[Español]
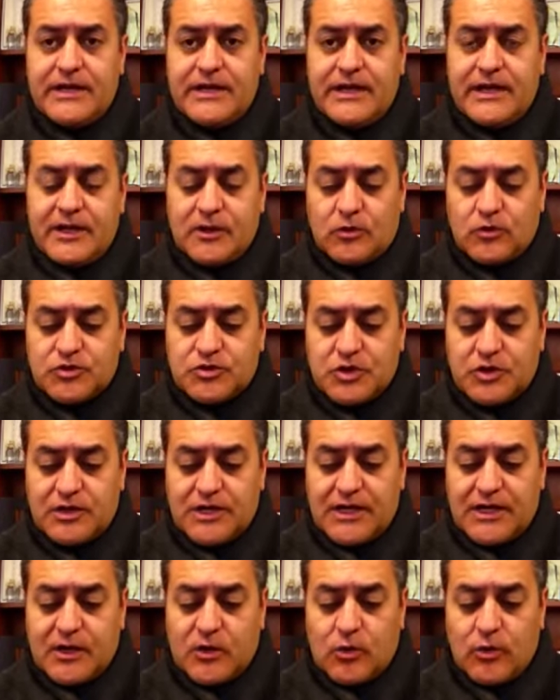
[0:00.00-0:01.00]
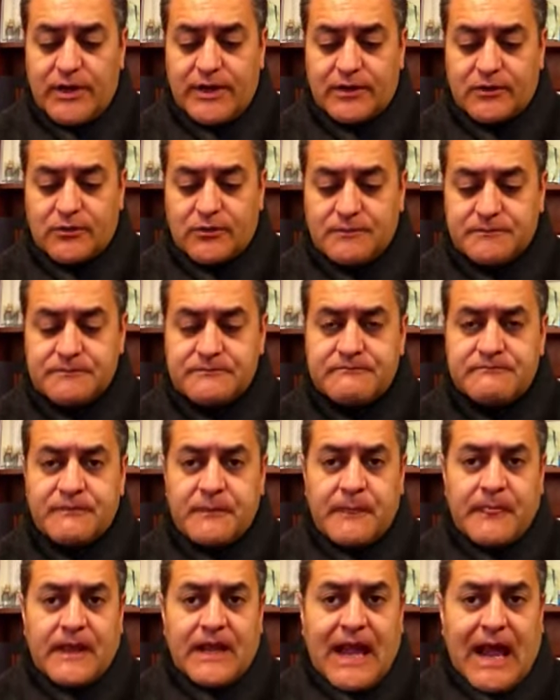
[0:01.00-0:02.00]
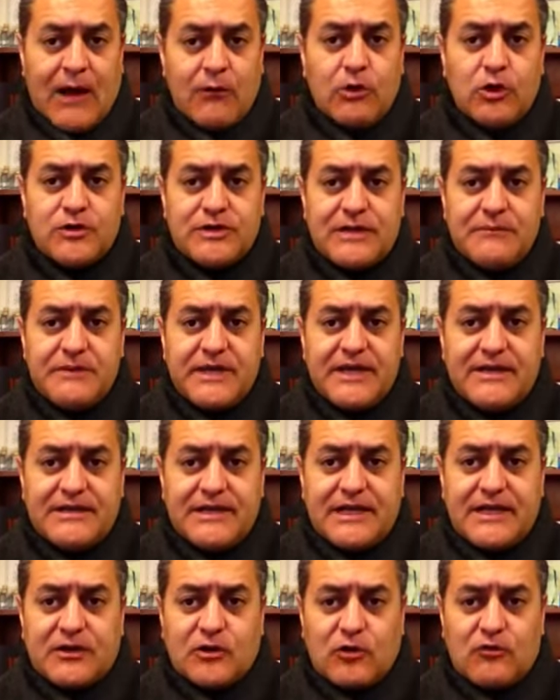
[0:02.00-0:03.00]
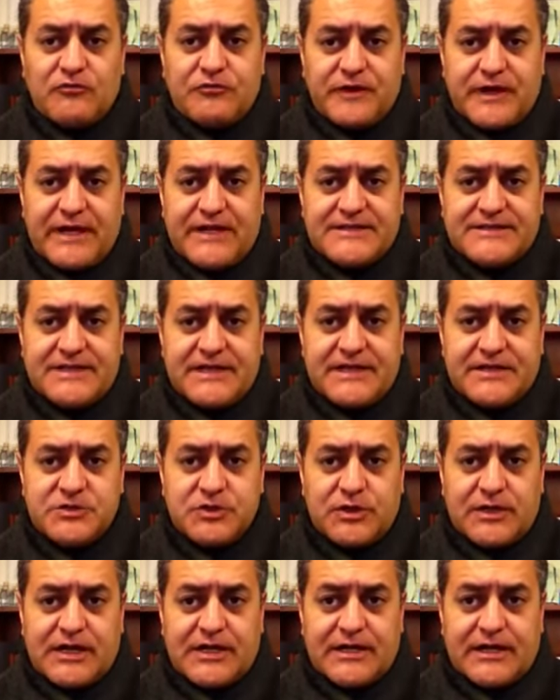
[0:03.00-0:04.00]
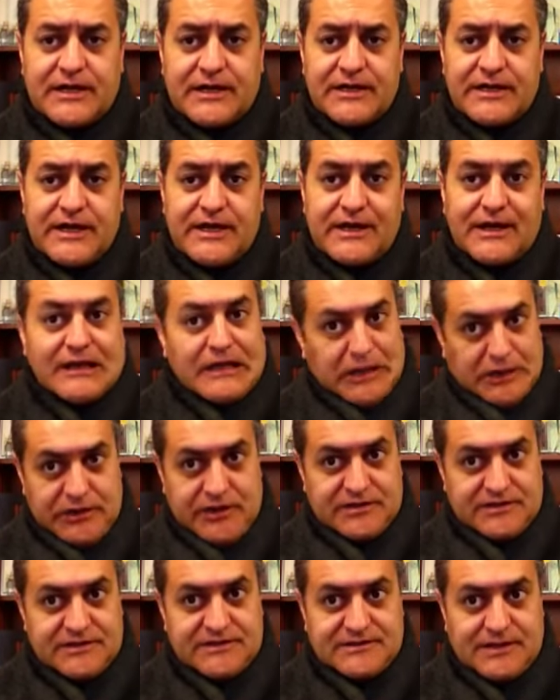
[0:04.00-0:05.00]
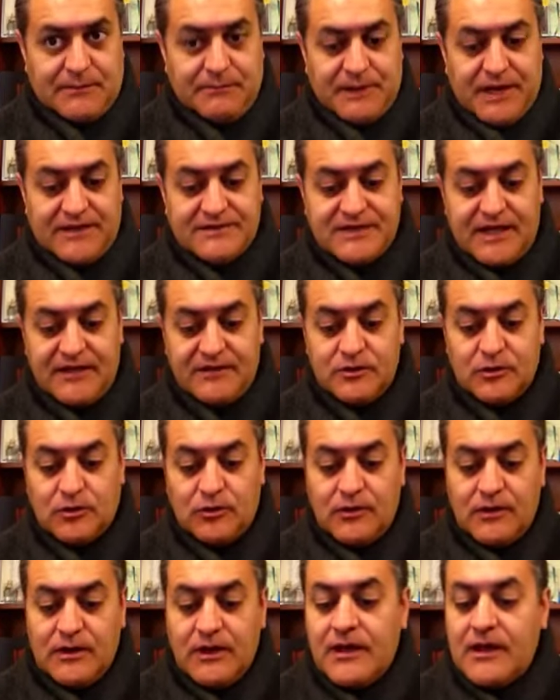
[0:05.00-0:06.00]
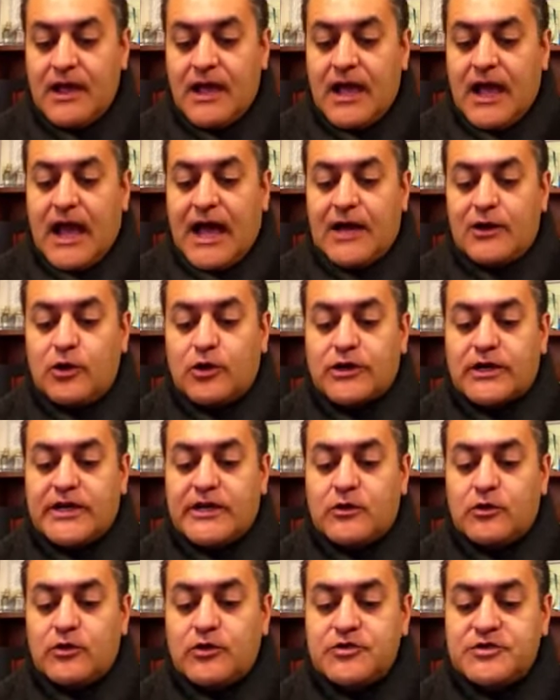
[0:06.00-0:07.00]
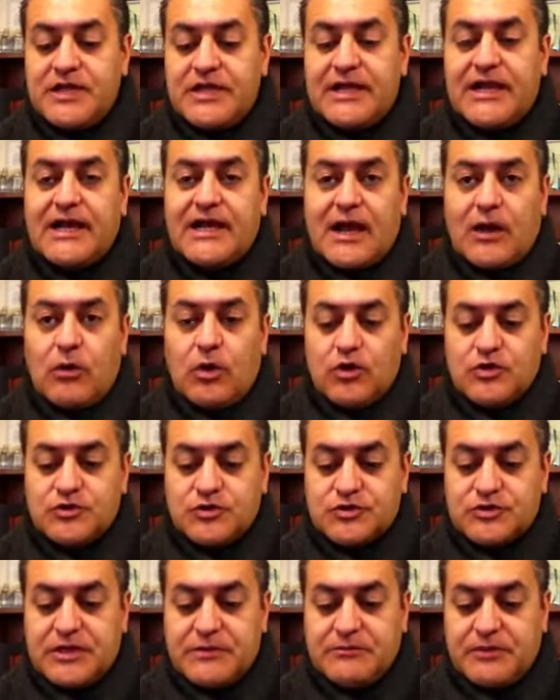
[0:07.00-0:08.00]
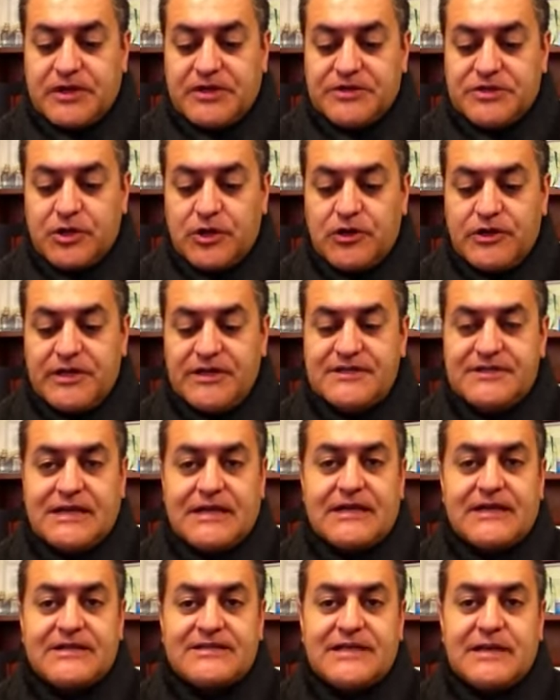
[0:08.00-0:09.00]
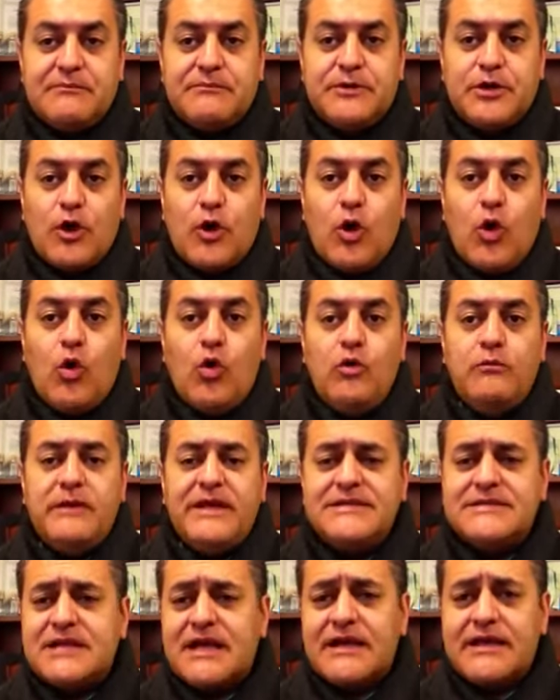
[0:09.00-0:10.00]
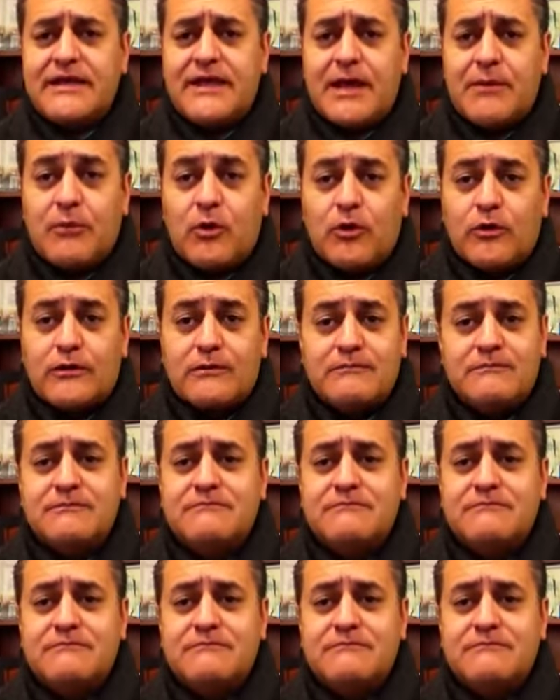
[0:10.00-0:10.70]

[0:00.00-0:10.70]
en ejecución el acuerdo. Habló también de la Conferencia Nacional Guerrillera, que ya se está aplazando. A los recluidos en calabozos y prisiones les envió un mensaje de amor